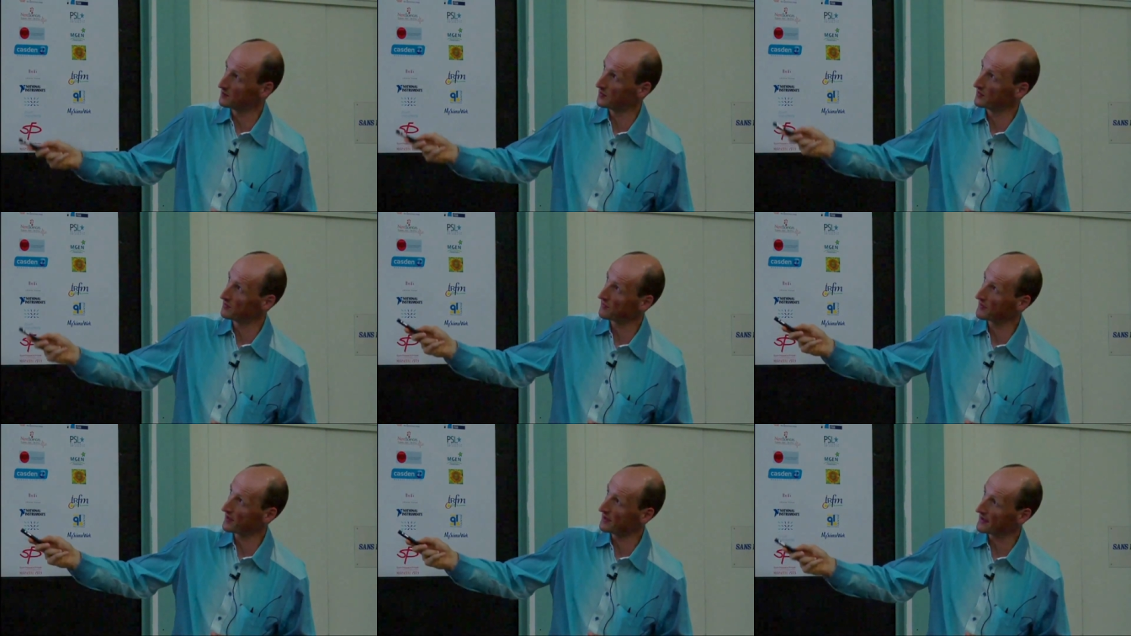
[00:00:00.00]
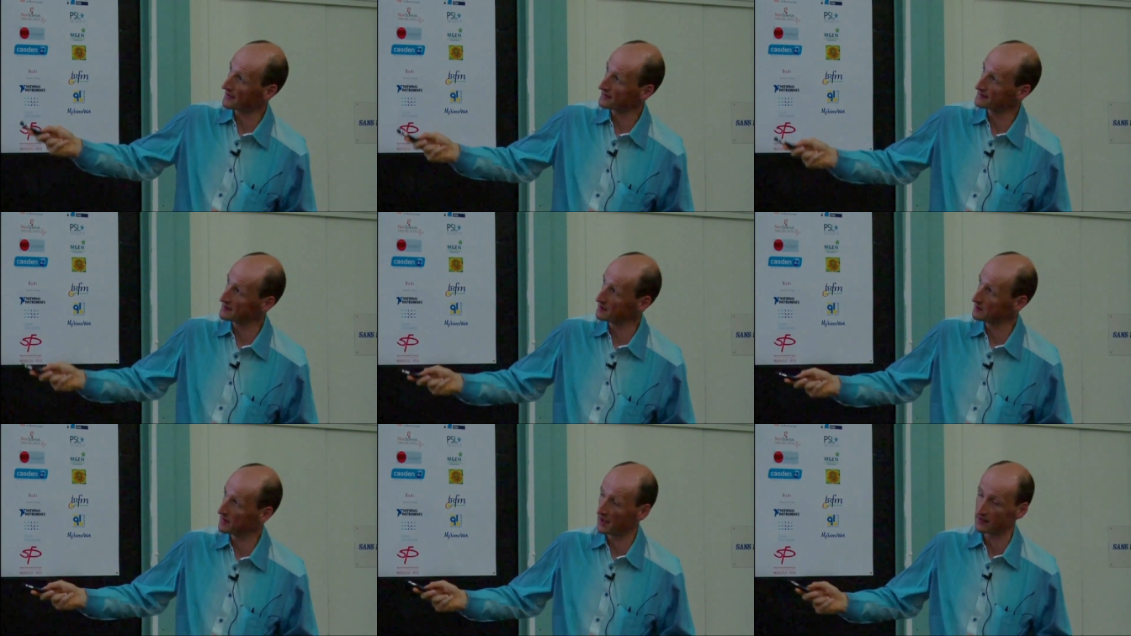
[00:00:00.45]
ils peuvent
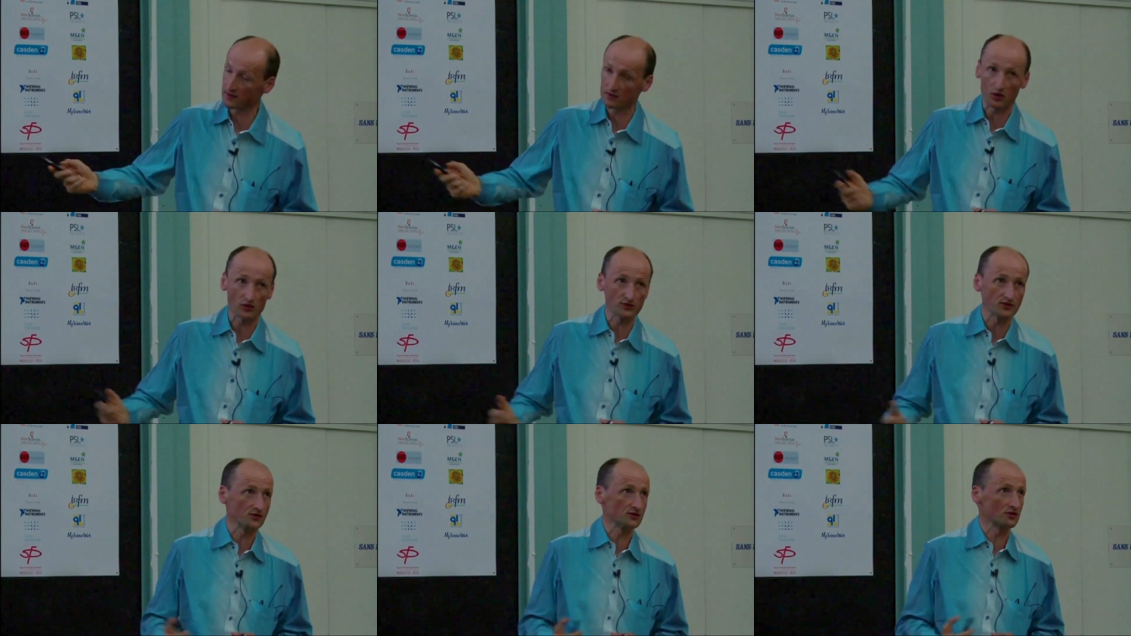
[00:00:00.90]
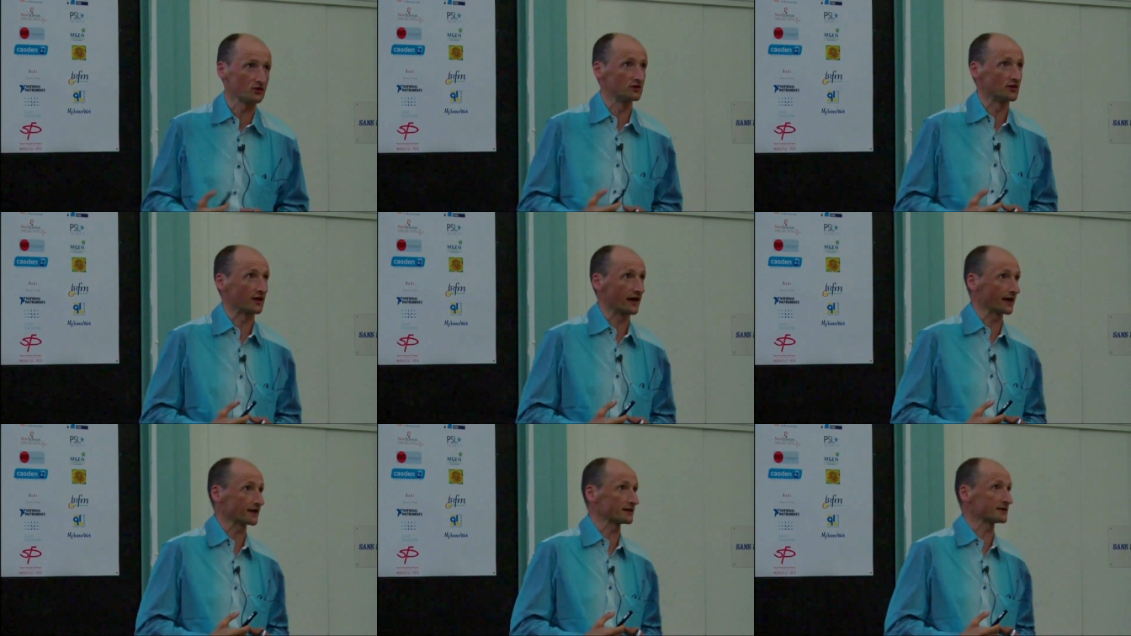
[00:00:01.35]
relaxer par une transition
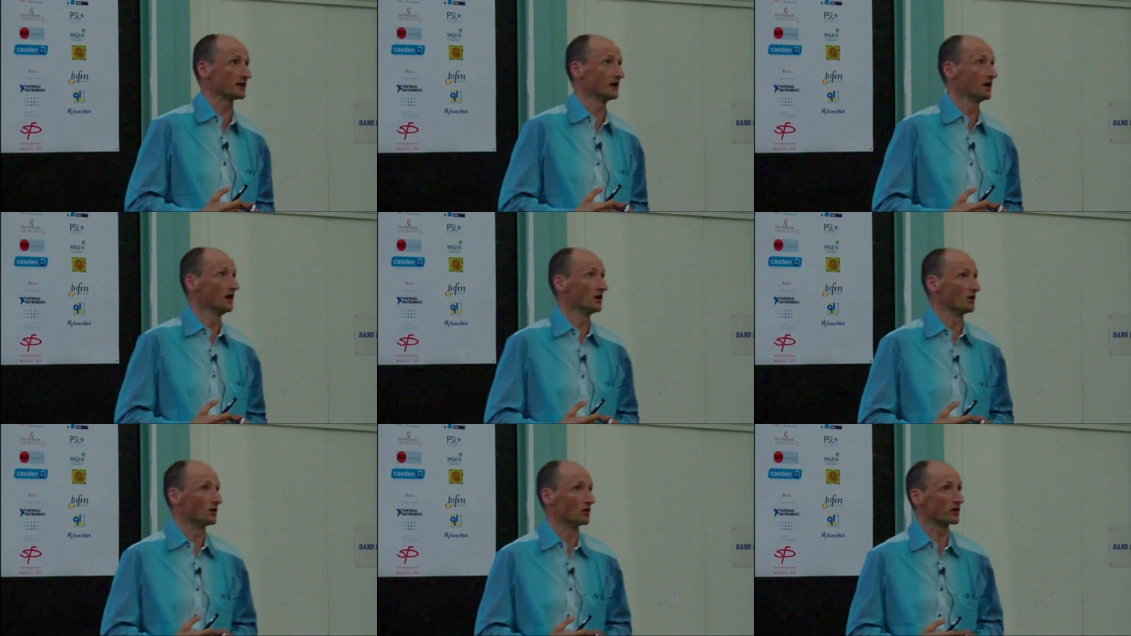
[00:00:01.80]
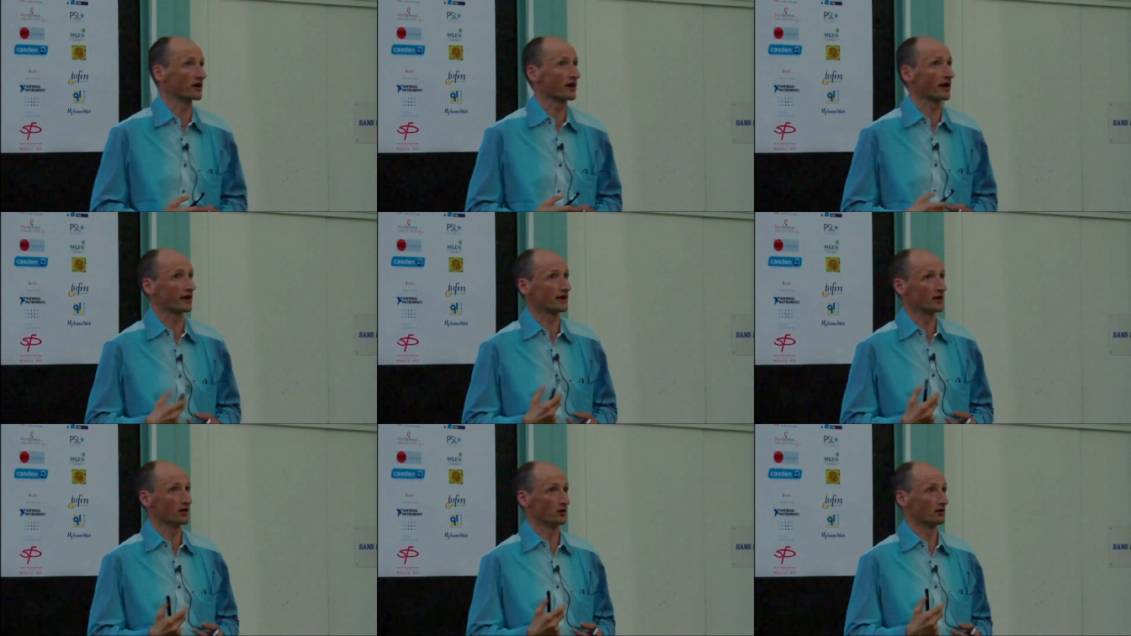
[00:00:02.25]
directe en
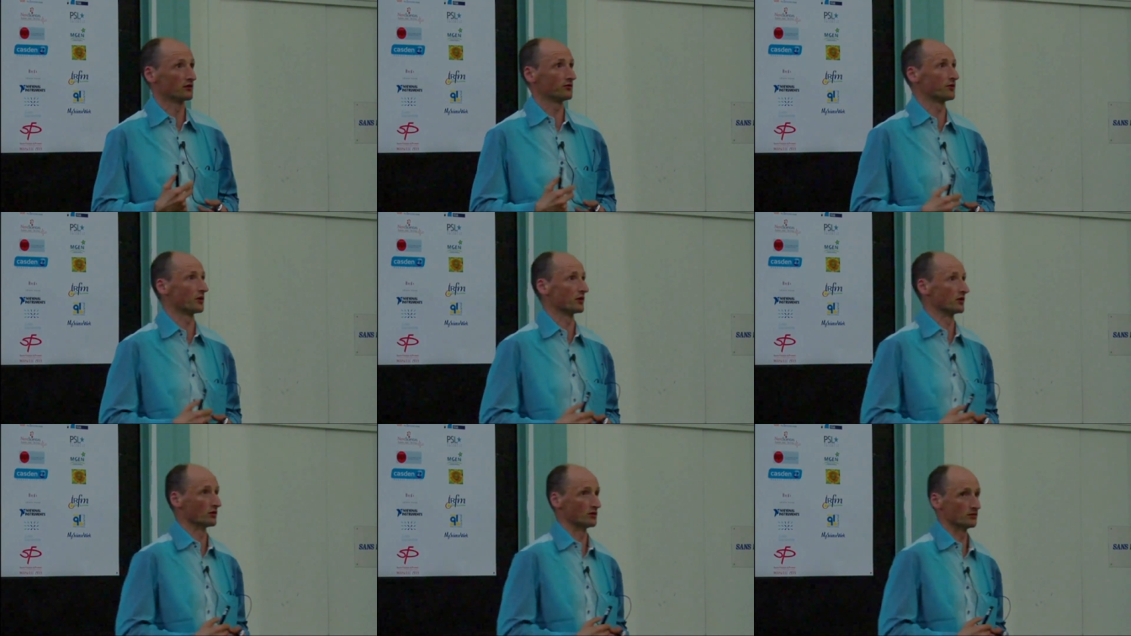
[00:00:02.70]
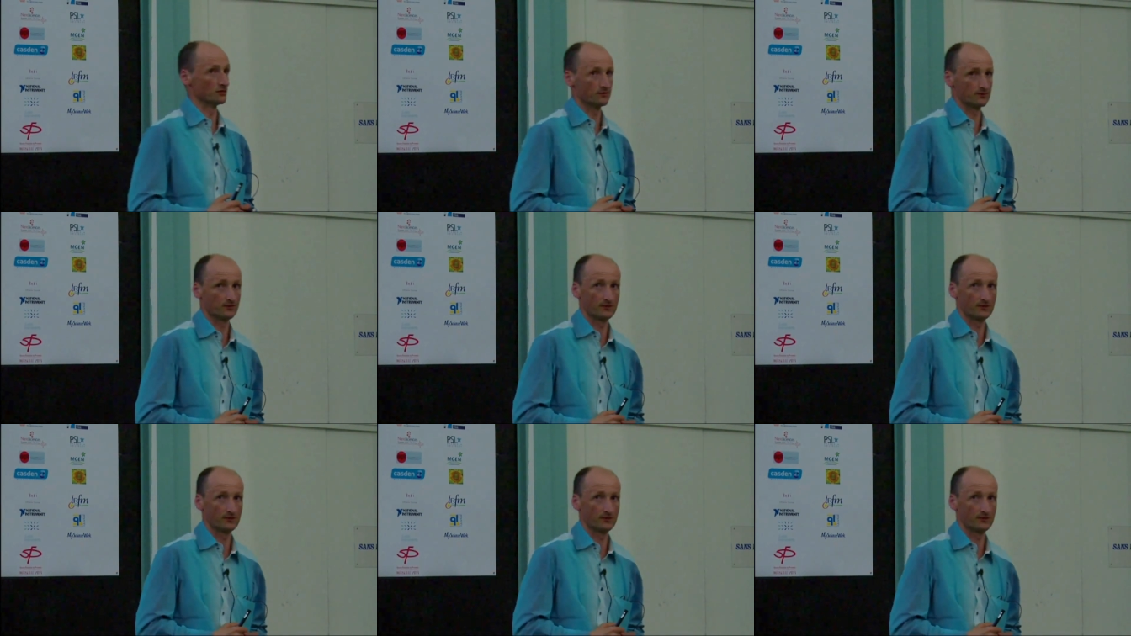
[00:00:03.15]
créant un phonon.